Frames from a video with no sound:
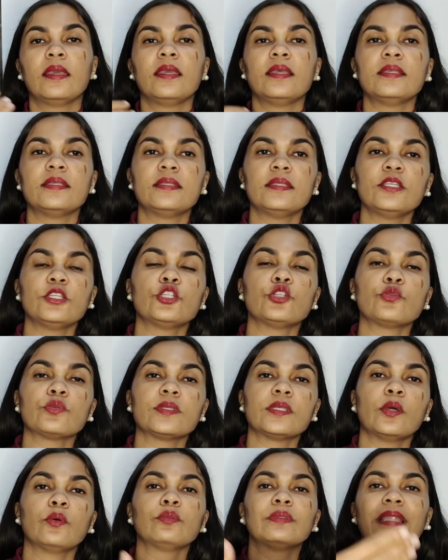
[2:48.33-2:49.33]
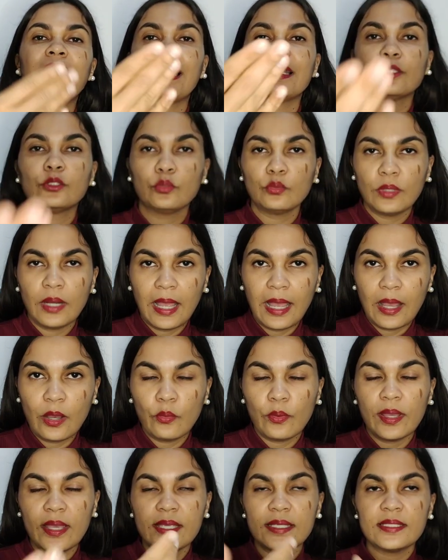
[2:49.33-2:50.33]
Existe o seu
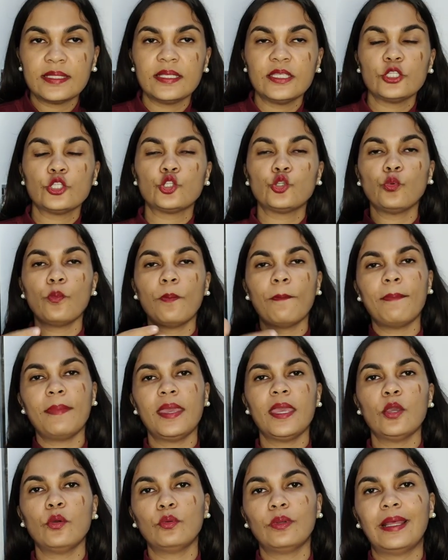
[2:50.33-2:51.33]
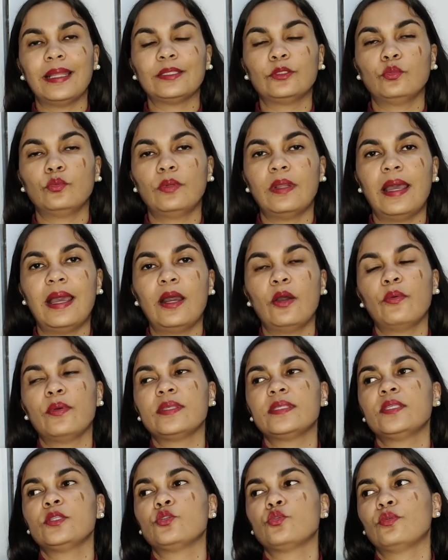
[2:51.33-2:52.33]
natural, existe o meu natural,
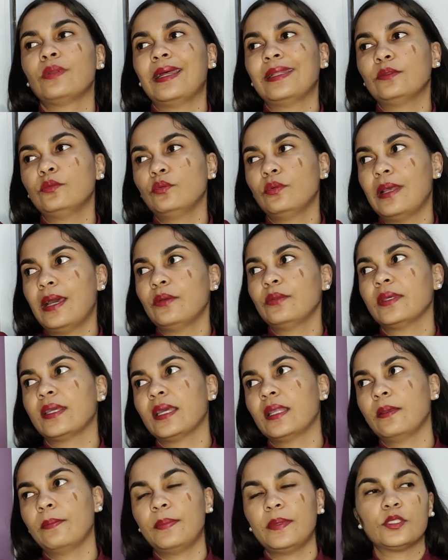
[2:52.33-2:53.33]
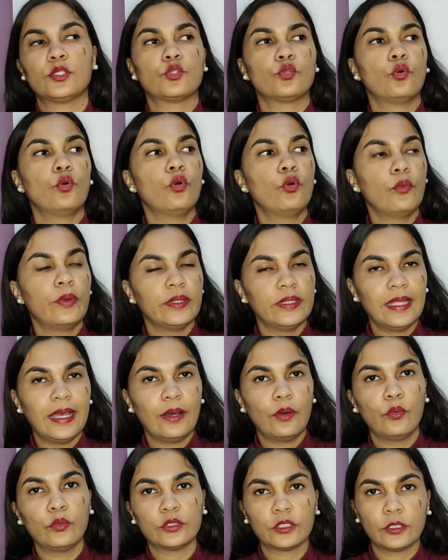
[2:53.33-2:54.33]
existe o natural daquela pessoa e
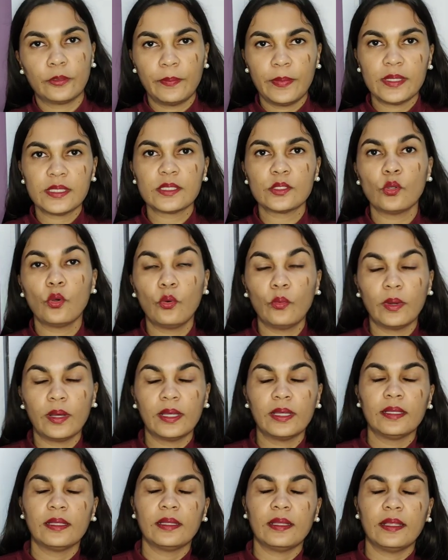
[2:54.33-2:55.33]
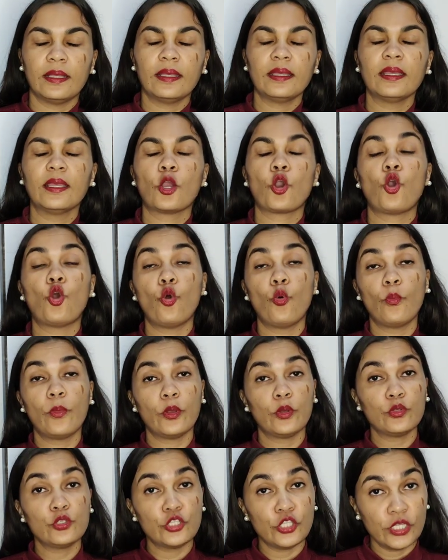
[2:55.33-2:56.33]
da outra pessoa, né? Como
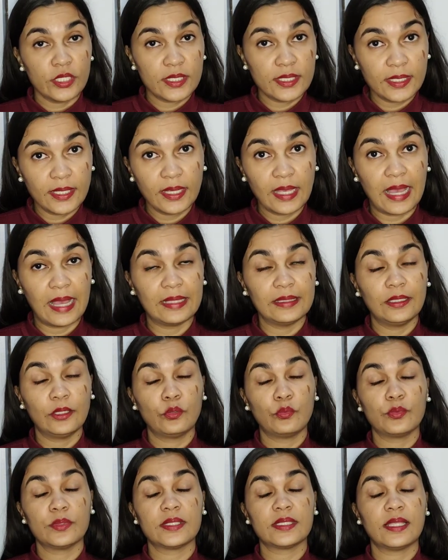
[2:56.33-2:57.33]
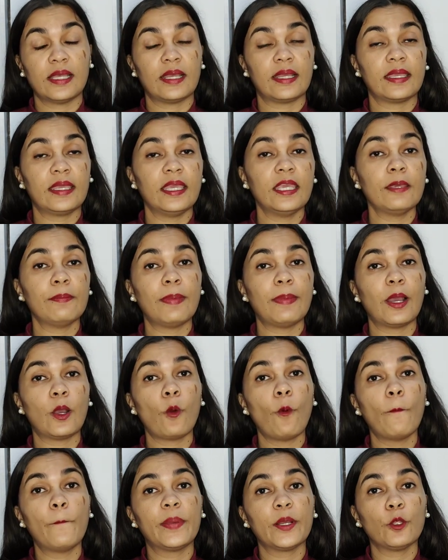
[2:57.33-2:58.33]
eu disse, cada um está aqui para
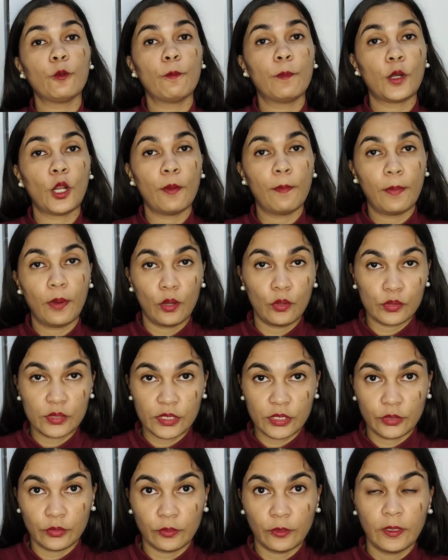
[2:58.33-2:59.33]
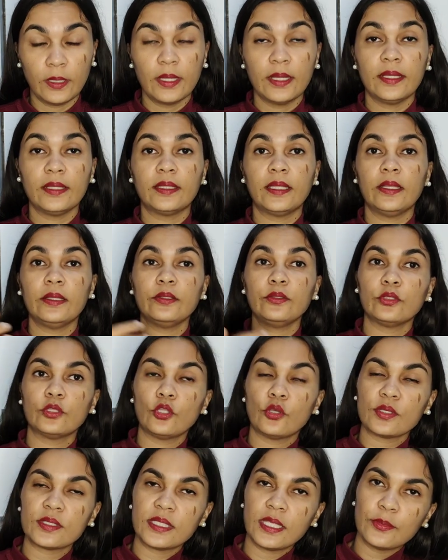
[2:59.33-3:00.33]
cumprir um propósito. Tem,
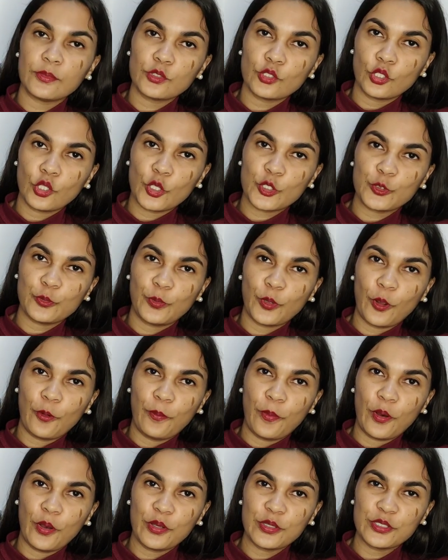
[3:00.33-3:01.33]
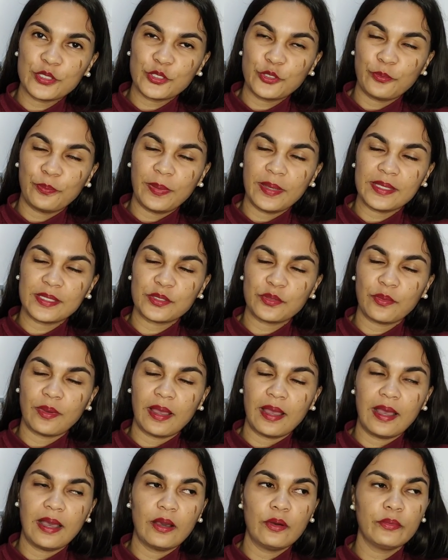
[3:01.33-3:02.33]
nós temos o nosso propósito
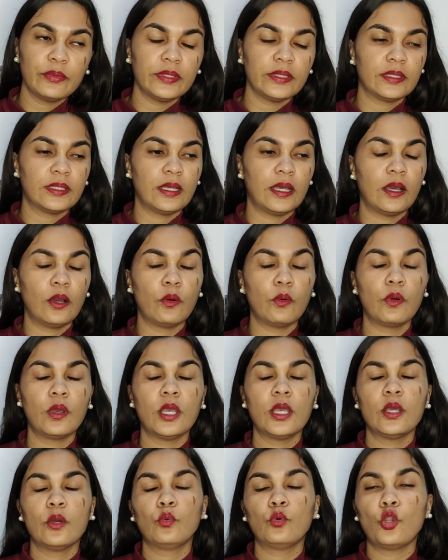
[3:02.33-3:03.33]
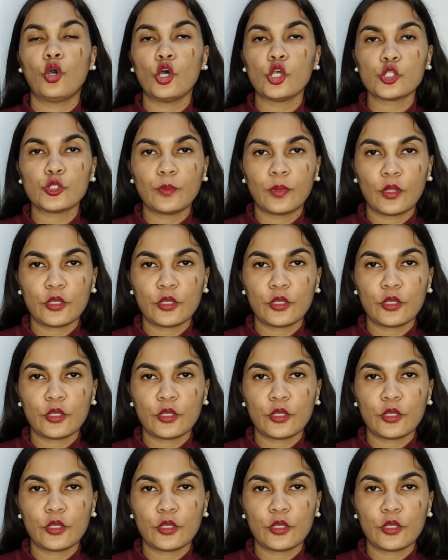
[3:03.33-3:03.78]
pessoal, então o nosso